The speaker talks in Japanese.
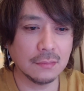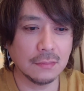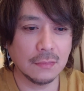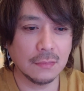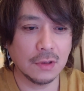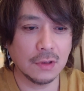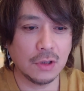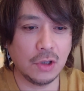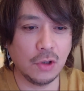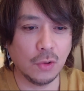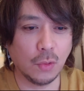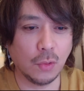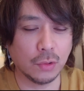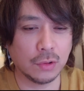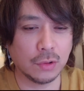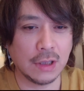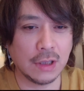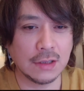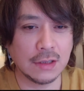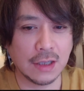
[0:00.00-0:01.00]
清子と
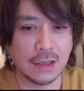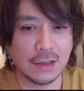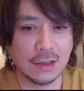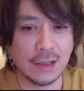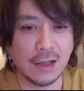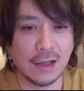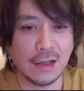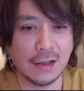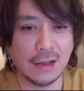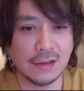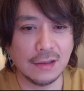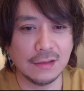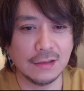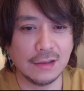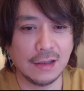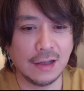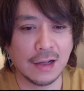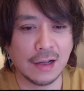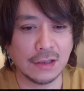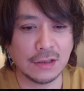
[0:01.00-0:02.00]
名付けた
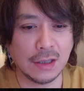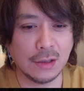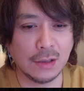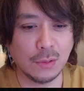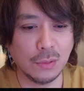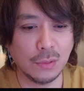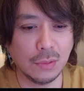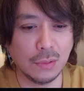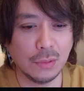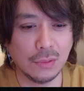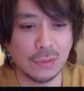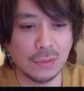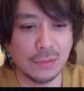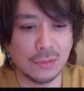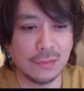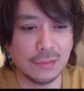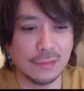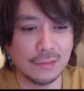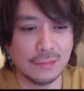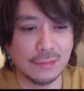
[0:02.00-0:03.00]
赤ちゃんを
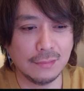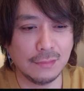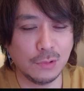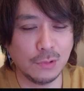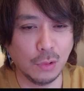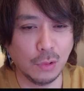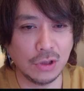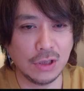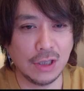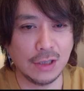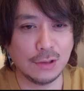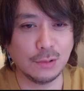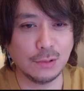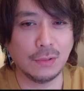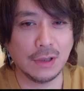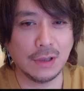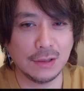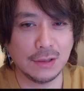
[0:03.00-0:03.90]
どうしていくのか